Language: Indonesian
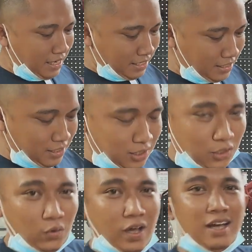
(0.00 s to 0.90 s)
ya,
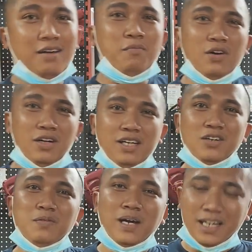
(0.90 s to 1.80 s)
tukang kebun di
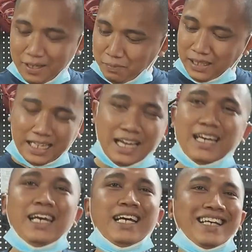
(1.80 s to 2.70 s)
rumah nih
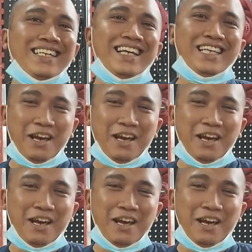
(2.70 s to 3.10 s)
betah deh kerja di